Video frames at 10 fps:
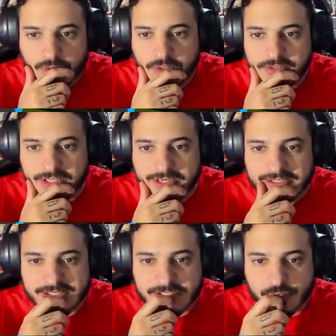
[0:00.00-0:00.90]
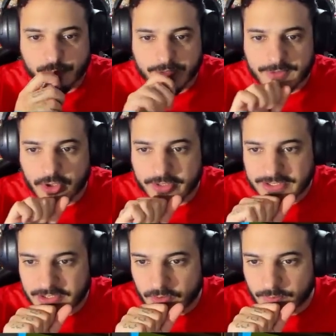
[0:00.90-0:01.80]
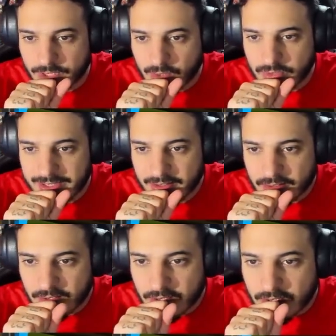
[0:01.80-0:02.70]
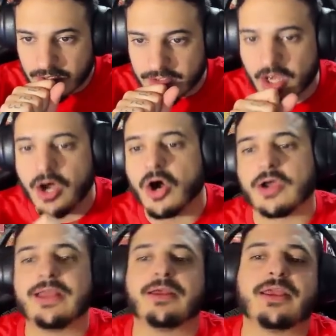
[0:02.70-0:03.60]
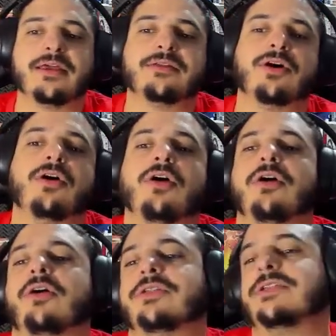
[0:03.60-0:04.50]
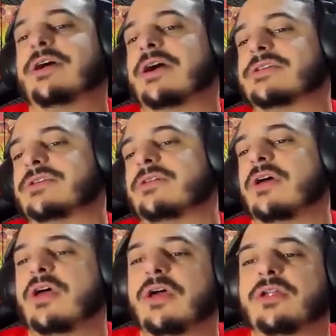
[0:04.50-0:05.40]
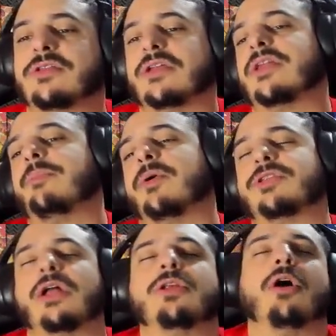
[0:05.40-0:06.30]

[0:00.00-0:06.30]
Tenés el Supreme God este con Brawler. No, este. no, te estás no me sale. Te estás portando